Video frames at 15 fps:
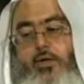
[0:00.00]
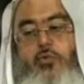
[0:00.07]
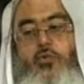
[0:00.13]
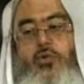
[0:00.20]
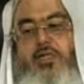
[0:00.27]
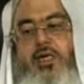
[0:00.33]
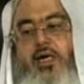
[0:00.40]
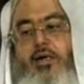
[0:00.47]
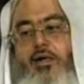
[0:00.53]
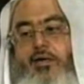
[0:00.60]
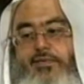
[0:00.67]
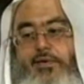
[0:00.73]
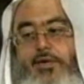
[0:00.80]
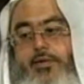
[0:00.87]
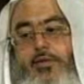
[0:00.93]

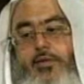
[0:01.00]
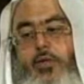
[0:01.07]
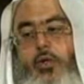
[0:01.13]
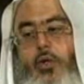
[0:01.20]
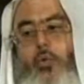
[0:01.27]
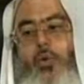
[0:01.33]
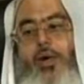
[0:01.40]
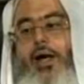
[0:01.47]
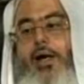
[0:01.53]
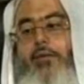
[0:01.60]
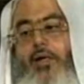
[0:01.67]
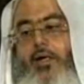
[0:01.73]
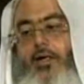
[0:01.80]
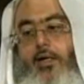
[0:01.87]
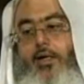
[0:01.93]
والسخافة
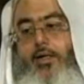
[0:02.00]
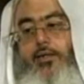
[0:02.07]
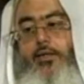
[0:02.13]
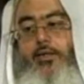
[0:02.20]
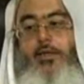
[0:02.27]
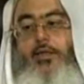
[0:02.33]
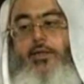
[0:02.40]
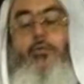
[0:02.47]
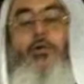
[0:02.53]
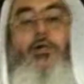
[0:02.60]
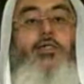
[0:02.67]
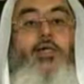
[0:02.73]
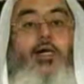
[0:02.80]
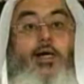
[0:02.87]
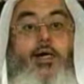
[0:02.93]
والحماقة
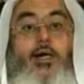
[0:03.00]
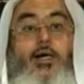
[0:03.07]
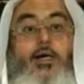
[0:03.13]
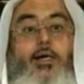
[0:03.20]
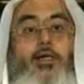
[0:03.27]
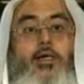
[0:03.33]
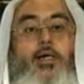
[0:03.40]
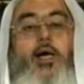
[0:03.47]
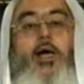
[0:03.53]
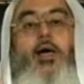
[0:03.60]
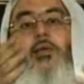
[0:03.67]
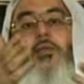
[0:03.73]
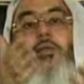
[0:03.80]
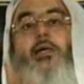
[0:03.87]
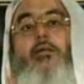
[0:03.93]
والجهالة
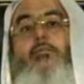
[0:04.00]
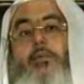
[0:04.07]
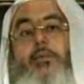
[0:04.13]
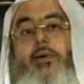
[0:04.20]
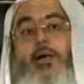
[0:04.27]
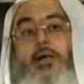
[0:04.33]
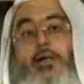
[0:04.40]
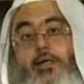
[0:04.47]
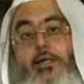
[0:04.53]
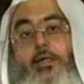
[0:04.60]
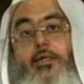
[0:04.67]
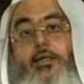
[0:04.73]
هذه المبالغ